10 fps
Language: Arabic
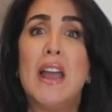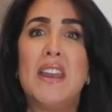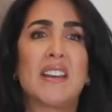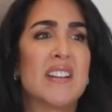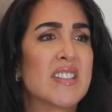
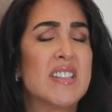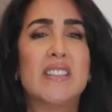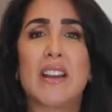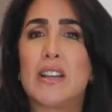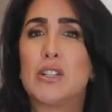انا
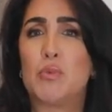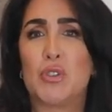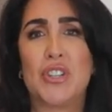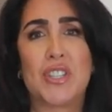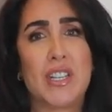كنتسنى غيجيبوا
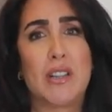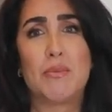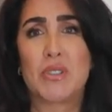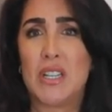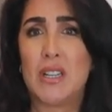شي سيده
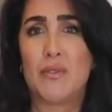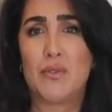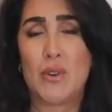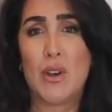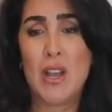مسكينه
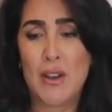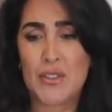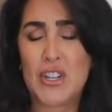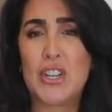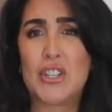في
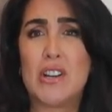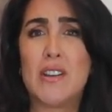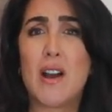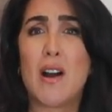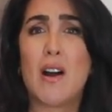شي
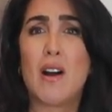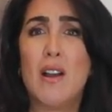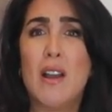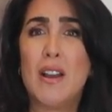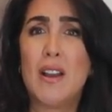شليه آه،
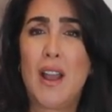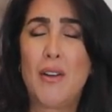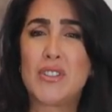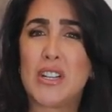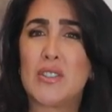
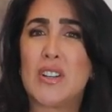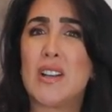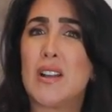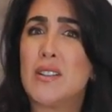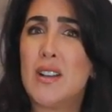عرفتي تجي
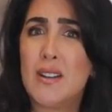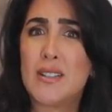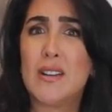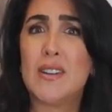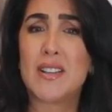لها
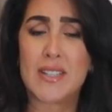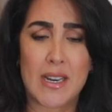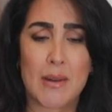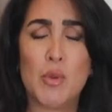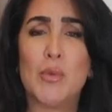ديال الناس ديال
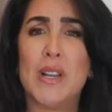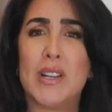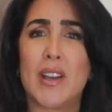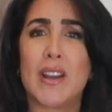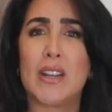لا
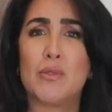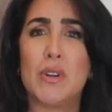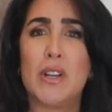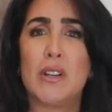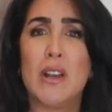موبيليتي
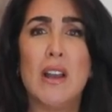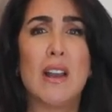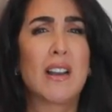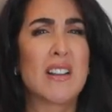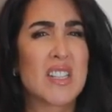ريدويت
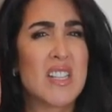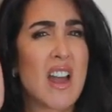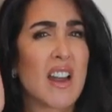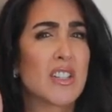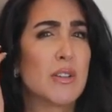
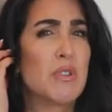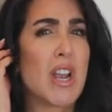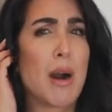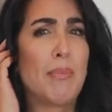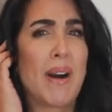كنتسناها غتجيب شي
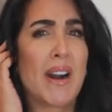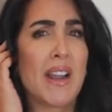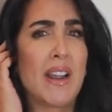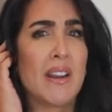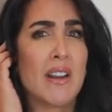
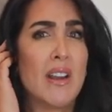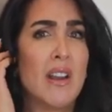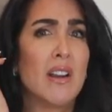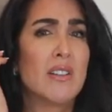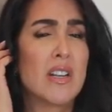اباغي
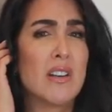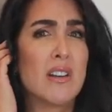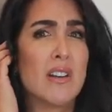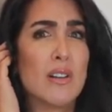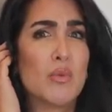ديال
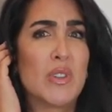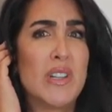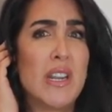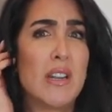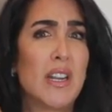
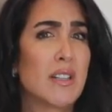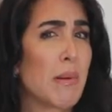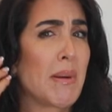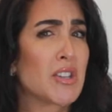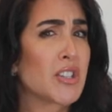الودنين حيت ما
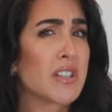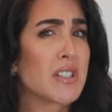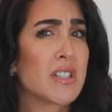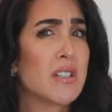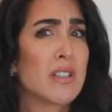بقاتش
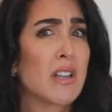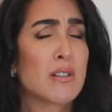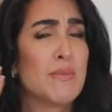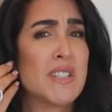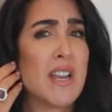
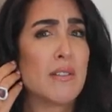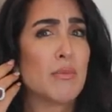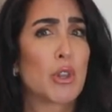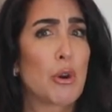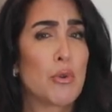كتصنط مزيان
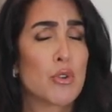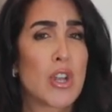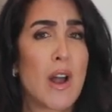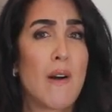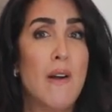
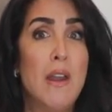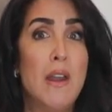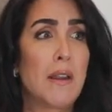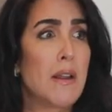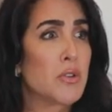مطروشه
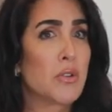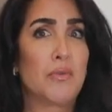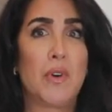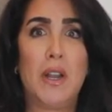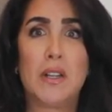
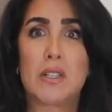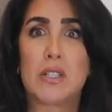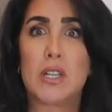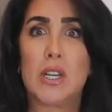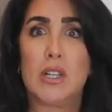كنشوف واحد
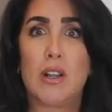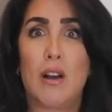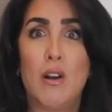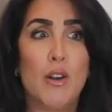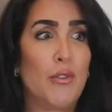السيده
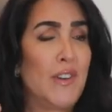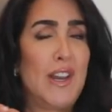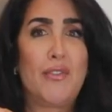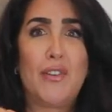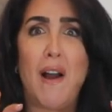
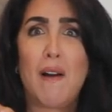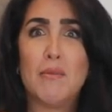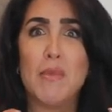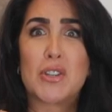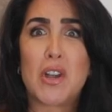فليف طفلة
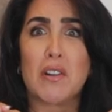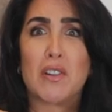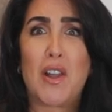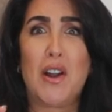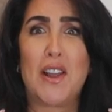ما شاء
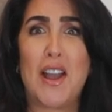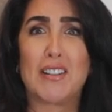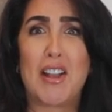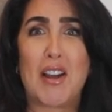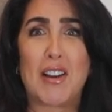الله عليها
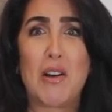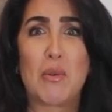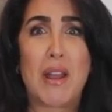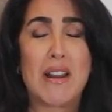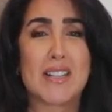داخله
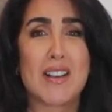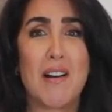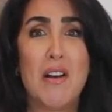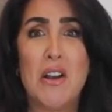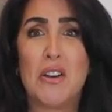وجالسه
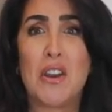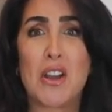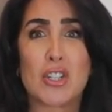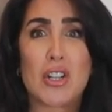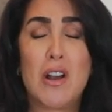
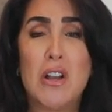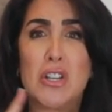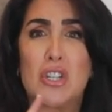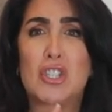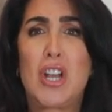ناشطه
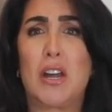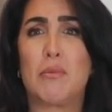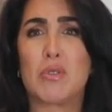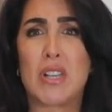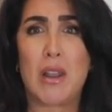الشعر
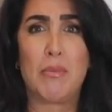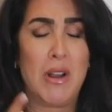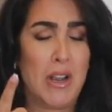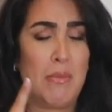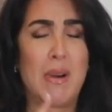مصايب
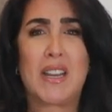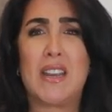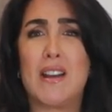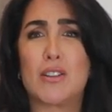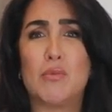
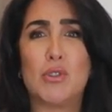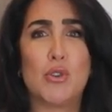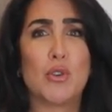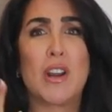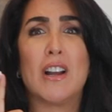المكياج
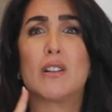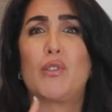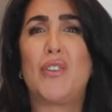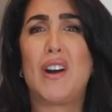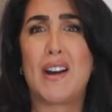مديور
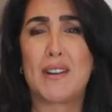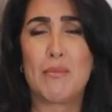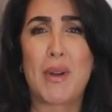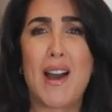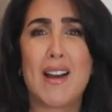الضفار
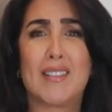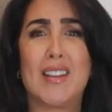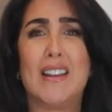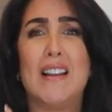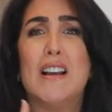
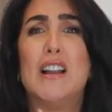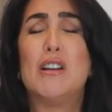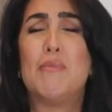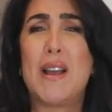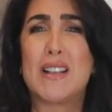مقادين
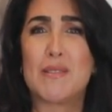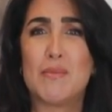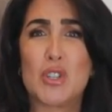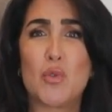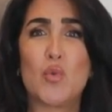اللباس
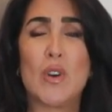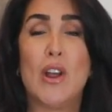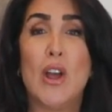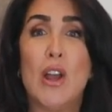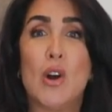متول
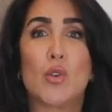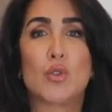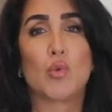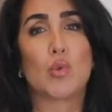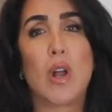
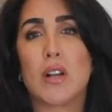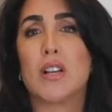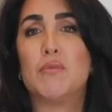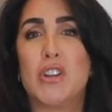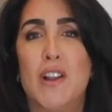قلت والله تنمشي